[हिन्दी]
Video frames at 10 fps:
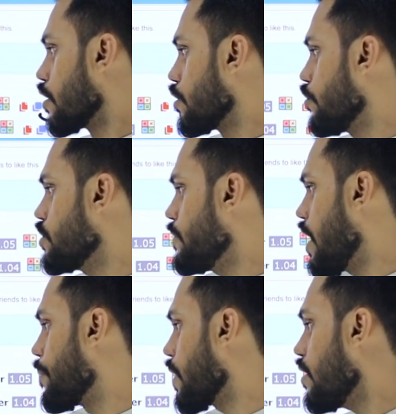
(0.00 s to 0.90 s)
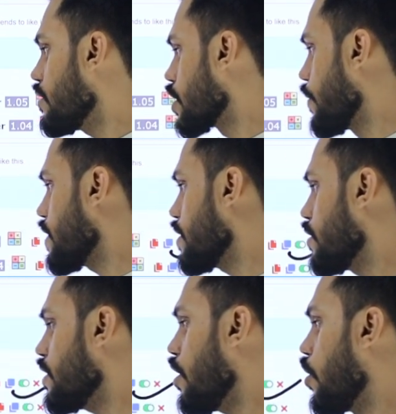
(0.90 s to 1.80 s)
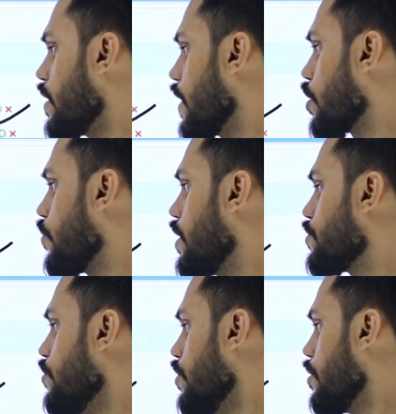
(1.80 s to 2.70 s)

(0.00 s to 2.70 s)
क्लोज भी आपका ग्रेटर देन और इक्वल टू